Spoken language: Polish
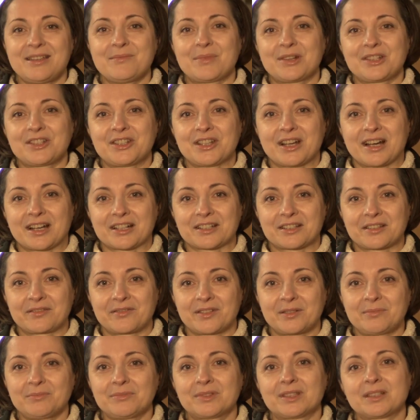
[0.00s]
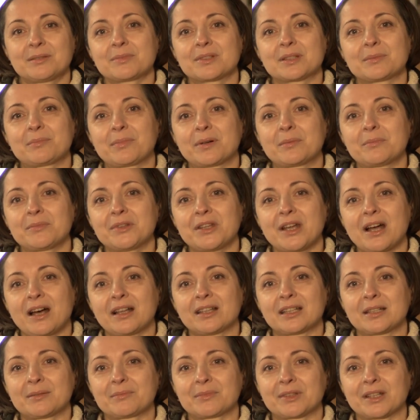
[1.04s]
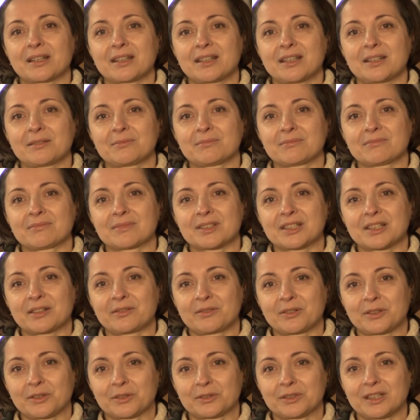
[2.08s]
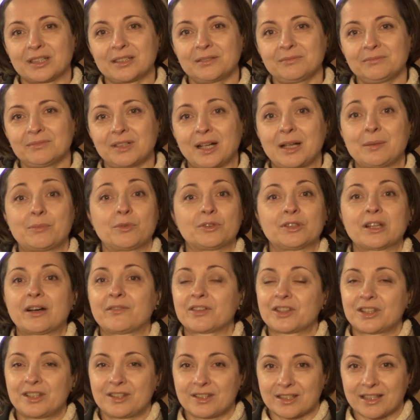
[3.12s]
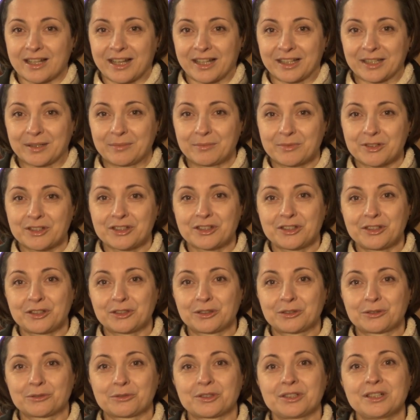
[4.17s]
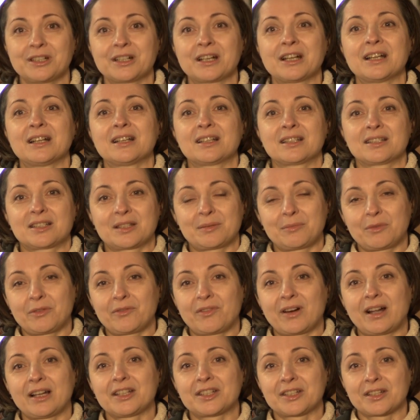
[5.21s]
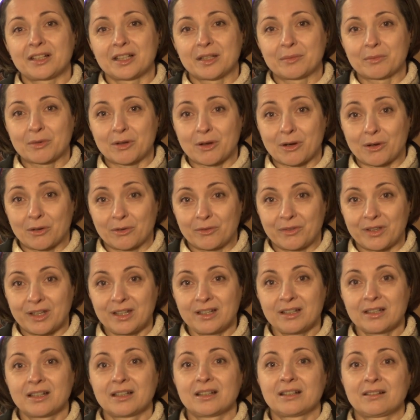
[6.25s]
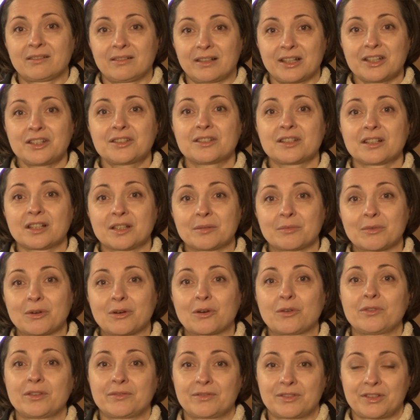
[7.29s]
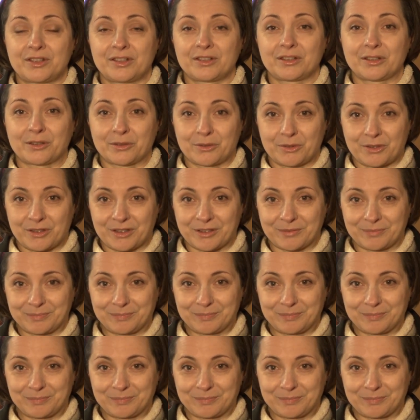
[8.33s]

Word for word: I maziarstwem, tym zapomnianym takim zawodem, albo nawet nieznanym przez niektórych, zajmowali się Lemkowie, właśnie Lemkowie wsi Losi.